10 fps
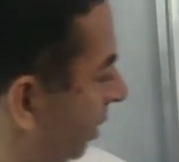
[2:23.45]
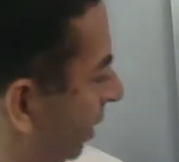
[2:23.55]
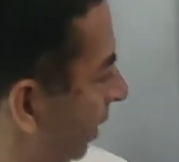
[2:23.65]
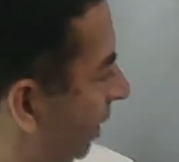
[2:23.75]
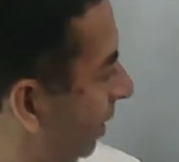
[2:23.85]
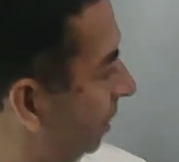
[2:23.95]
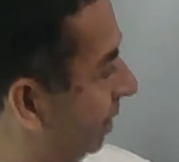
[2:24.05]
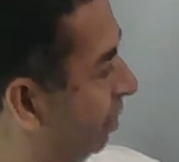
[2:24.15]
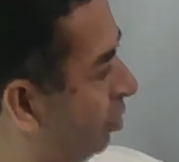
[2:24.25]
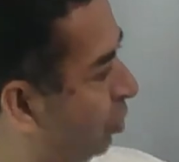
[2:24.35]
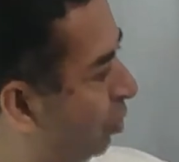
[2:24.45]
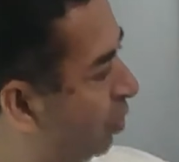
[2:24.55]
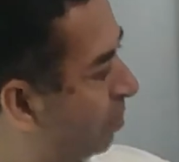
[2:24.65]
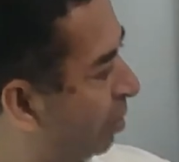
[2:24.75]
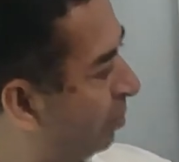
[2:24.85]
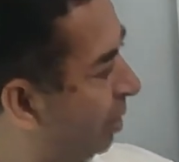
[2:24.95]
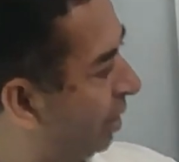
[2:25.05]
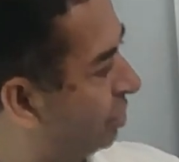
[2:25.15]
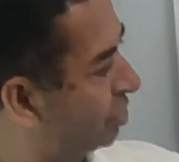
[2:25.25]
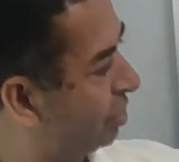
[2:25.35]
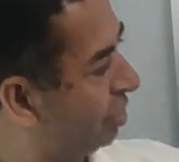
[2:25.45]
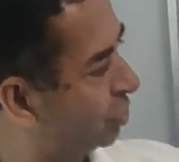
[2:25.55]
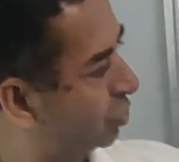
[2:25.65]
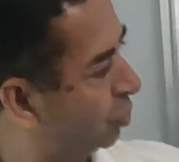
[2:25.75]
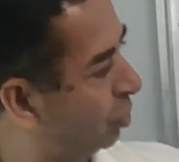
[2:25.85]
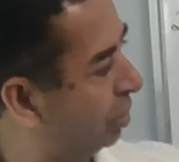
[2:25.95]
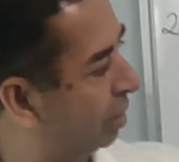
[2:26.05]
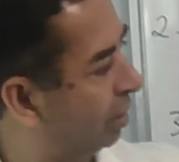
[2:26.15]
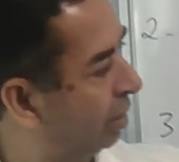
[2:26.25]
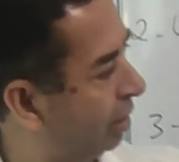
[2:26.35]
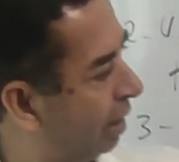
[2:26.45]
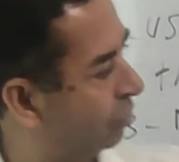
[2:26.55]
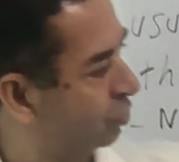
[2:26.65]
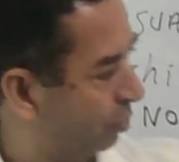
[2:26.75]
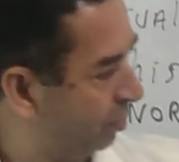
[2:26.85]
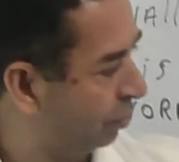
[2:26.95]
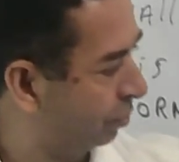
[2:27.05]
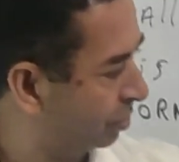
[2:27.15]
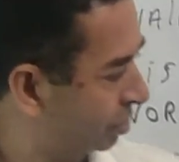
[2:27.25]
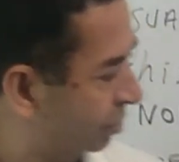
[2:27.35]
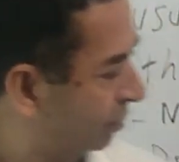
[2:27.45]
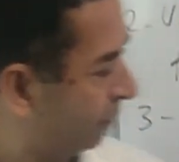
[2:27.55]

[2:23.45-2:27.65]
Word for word: Ela normalmente estuda aos domingos?